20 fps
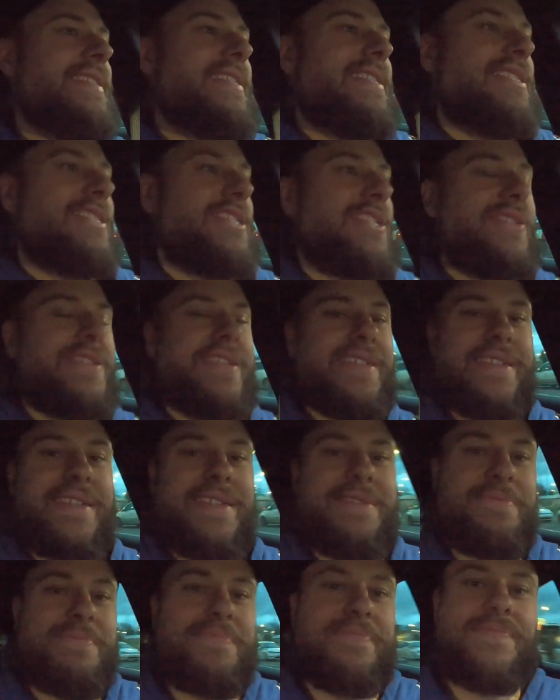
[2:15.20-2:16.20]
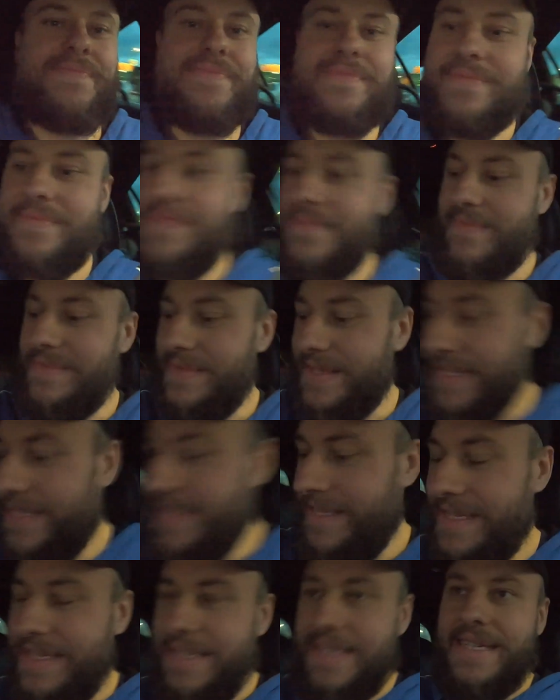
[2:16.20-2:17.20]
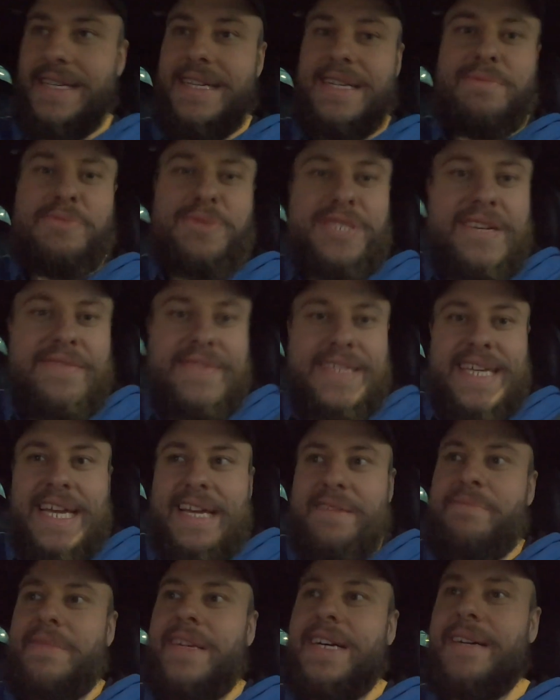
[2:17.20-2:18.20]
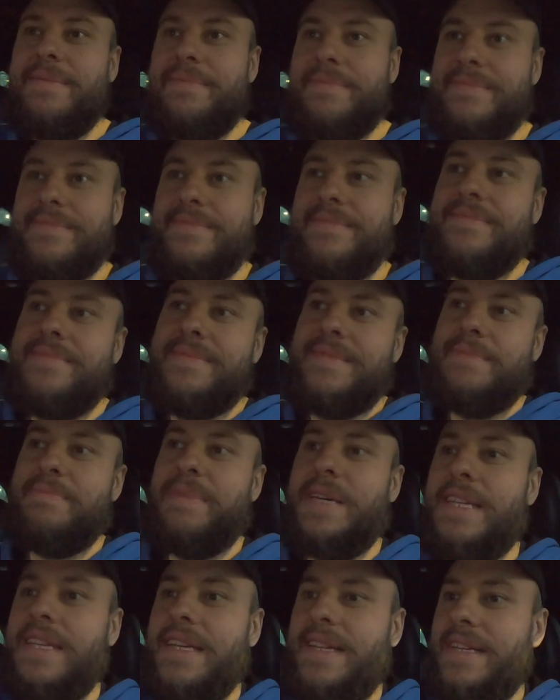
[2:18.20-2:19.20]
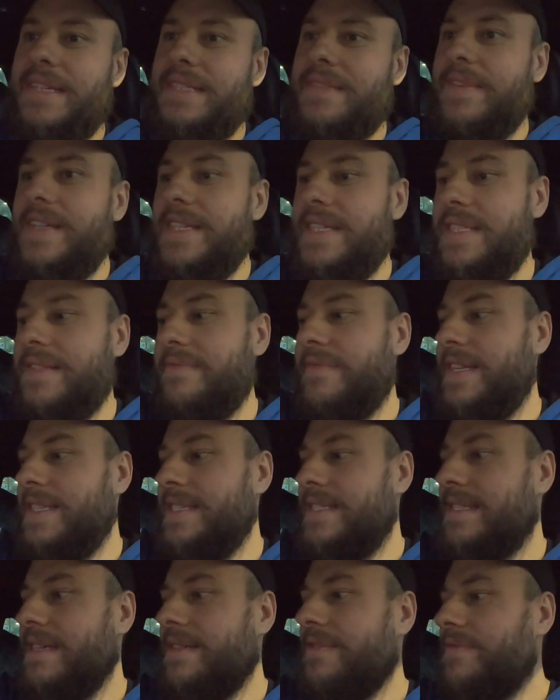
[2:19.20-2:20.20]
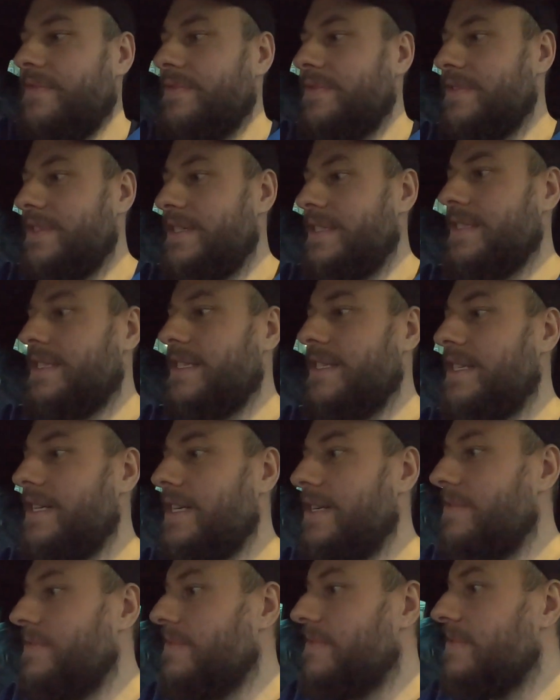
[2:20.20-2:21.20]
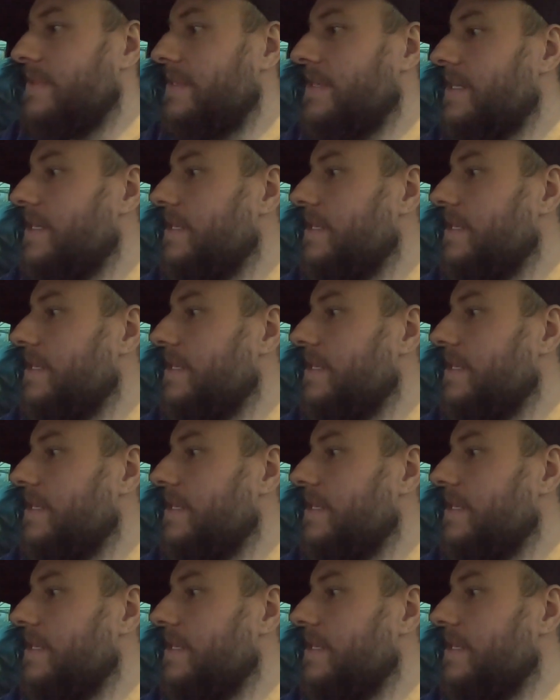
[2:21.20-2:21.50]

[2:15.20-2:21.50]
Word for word: Das ist schon. Muss ja was hängen bleiben. Bringt ja nichts, wenn ich es wenn dann für, keine Ahnung,